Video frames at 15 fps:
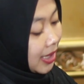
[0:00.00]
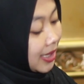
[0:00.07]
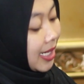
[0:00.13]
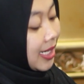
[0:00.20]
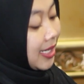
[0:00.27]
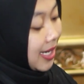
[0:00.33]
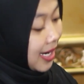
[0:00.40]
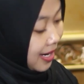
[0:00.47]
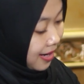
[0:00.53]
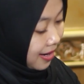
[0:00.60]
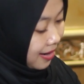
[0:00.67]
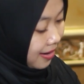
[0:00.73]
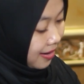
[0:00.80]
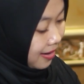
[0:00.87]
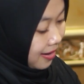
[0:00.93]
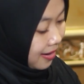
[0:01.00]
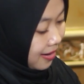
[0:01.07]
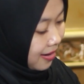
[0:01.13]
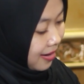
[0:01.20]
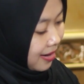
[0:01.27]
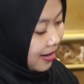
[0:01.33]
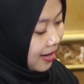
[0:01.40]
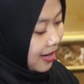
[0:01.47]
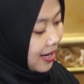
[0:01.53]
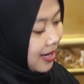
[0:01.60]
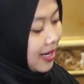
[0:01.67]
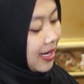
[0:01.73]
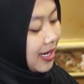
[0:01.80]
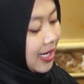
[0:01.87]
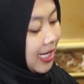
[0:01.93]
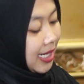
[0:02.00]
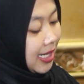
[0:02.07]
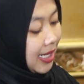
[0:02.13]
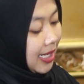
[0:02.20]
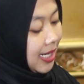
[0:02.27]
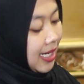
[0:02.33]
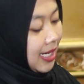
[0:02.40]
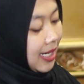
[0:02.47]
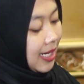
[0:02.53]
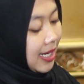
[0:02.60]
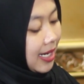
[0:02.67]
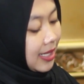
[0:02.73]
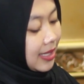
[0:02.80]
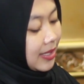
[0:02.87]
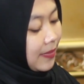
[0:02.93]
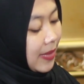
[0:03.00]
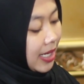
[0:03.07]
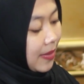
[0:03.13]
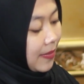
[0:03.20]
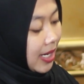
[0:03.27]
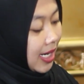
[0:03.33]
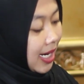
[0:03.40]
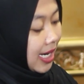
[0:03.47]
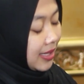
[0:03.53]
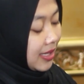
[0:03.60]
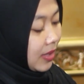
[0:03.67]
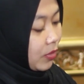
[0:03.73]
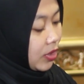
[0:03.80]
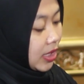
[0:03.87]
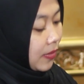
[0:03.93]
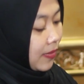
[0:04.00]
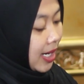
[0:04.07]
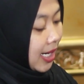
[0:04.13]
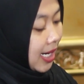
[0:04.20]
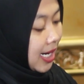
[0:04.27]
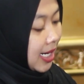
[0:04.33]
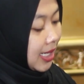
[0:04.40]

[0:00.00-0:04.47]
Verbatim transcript: Tania. Hmm. Ini sebagaimana hasil musyawarah